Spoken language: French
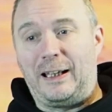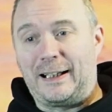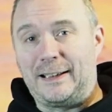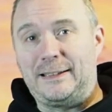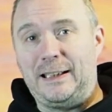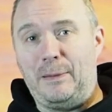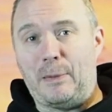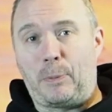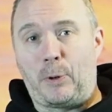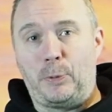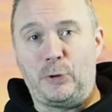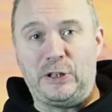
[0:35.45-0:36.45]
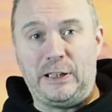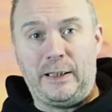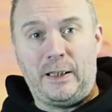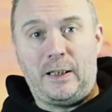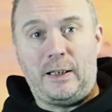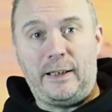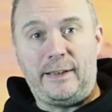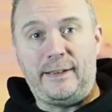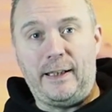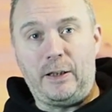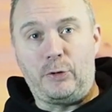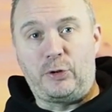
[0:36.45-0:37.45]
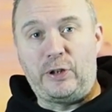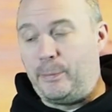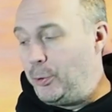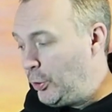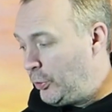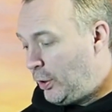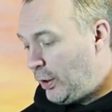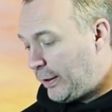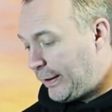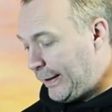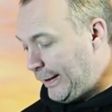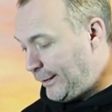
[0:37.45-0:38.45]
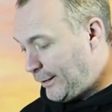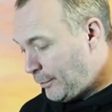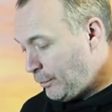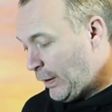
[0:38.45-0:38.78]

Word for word: RST m'a proposé l'essai de ces bottes Red.